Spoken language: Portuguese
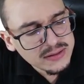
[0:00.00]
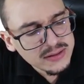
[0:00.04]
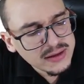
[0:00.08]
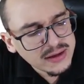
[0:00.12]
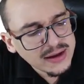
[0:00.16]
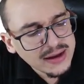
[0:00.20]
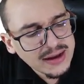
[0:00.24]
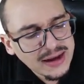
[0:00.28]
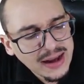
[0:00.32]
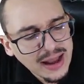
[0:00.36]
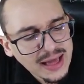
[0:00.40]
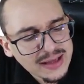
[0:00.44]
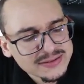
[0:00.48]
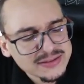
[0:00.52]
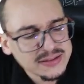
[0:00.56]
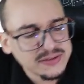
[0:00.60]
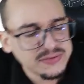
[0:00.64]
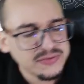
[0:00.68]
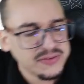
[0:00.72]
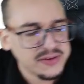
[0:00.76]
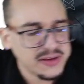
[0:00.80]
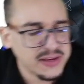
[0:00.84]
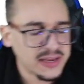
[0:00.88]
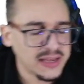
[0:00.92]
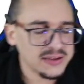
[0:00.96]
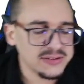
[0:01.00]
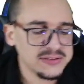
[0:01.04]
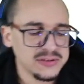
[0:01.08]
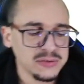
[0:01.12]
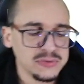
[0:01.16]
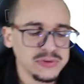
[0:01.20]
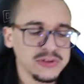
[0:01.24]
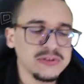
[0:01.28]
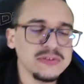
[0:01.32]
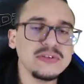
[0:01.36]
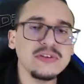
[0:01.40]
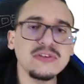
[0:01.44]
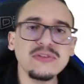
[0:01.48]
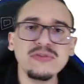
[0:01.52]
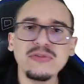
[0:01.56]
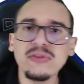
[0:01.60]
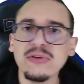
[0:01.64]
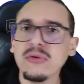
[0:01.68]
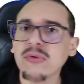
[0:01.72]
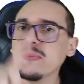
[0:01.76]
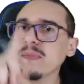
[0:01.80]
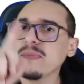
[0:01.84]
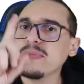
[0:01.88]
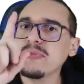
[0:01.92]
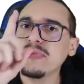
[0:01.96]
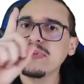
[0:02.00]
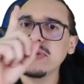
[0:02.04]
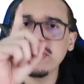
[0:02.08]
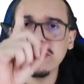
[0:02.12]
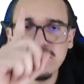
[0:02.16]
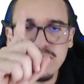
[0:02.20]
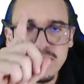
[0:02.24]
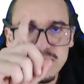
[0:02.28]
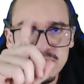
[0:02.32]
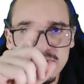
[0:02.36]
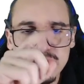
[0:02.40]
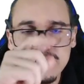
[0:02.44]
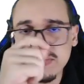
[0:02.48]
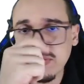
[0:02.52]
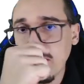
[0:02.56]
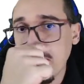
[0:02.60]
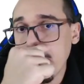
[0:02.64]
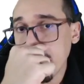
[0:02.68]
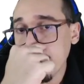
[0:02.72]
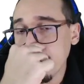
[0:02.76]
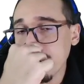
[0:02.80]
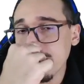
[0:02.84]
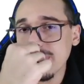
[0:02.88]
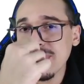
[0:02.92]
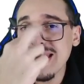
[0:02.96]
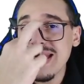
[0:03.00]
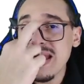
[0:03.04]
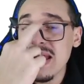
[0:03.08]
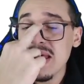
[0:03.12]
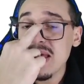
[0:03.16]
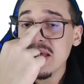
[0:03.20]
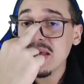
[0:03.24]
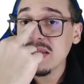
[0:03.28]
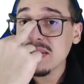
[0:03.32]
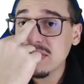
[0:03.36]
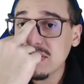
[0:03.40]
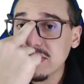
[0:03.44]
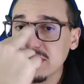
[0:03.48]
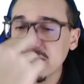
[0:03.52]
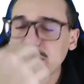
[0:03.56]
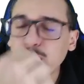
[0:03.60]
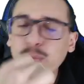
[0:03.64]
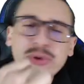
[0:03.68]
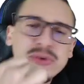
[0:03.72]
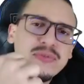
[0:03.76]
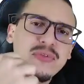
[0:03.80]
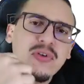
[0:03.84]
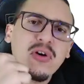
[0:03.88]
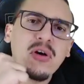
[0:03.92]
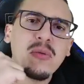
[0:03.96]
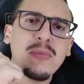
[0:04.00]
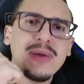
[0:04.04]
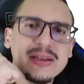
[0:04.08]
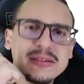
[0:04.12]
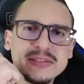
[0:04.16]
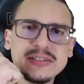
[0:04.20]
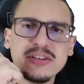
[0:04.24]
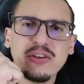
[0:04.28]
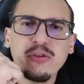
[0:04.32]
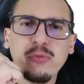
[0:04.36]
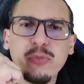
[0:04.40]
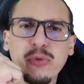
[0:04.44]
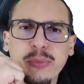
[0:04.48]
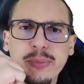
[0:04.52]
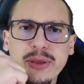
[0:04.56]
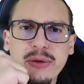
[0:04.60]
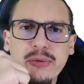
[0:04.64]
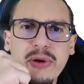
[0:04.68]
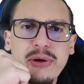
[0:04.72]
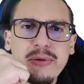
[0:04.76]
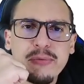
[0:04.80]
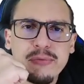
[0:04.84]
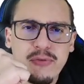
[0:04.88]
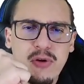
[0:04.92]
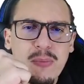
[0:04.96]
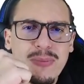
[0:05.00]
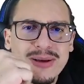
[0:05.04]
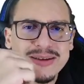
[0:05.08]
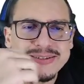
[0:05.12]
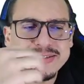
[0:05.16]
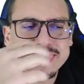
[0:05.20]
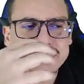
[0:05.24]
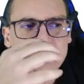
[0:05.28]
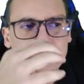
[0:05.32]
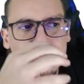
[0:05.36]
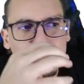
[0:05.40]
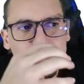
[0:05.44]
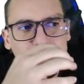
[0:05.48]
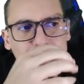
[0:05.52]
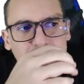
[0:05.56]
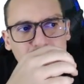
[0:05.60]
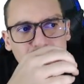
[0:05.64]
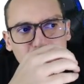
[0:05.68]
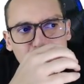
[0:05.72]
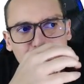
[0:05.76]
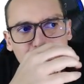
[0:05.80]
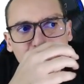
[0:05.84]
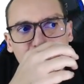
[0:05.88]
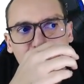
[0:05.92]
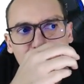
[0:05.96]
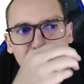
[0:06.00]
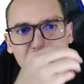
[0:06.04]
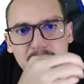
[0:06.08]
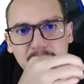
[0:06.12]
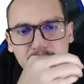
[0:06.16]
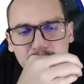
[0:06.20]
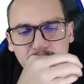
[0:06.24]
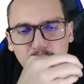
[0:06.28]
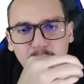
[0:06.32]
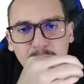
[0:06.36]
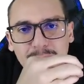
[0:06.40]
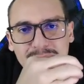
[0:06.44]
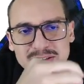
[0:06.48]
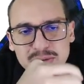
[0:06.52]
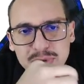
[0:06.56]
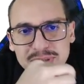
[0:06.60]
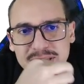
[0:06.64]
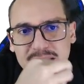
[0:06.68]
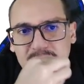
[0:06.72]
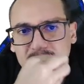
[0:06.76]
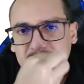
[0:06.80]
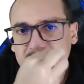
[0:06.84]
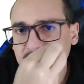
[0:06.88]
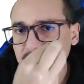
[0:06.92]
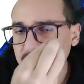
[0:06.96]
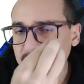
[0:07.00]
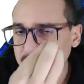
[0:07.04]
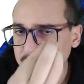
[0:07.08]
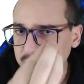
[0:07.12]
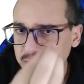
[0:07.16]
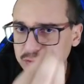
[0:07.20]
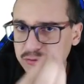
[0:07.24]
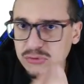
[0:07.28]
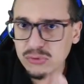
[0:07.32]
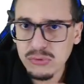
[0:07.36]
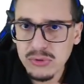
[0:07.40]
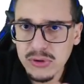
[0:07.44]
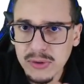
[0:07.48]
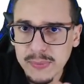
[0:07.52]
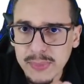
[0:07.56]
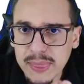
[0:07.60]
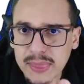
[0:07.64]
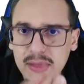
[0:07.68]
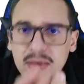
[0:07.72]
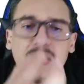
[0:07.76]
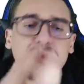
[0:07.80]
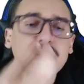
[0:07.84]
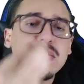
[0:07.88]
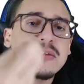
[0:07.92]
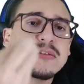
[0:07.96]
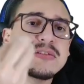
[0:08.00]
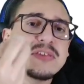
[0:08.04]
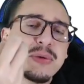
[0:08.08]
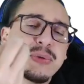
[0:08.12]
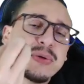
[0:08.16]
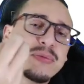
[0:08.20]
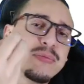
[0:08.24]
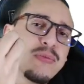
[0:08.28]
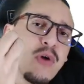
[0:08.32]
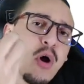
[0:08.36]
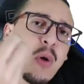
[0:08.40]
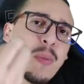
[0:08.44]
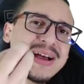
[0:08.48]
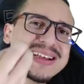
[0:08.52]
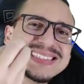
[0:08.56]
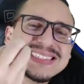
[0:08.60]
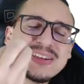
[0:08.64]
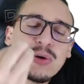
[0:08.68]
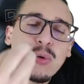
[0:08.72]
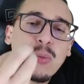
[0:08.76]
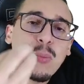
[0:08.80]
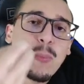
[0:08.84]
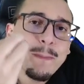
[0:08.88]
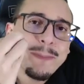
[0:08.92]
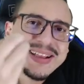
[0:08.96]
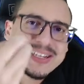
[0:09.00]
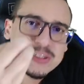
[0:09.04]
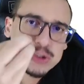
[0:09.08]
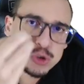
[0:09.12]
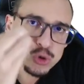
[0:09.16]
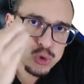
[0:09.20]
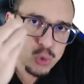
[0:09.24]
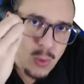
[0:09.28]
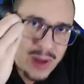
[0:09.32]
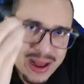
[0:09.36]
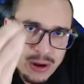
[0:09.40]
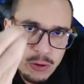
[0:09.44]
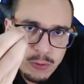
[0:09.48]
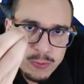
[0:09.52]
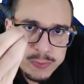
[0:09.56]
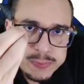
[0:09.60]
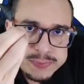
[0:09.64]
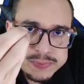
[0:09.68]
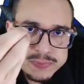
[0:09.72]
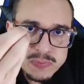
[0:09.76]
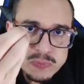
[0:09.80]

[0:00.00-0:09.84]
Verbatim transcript: classificação de sigilo. Veja só. Se uma informação, meu amigo, é uma informação que é uma informação inerente a uma pessoa, se é uma informação pessoal,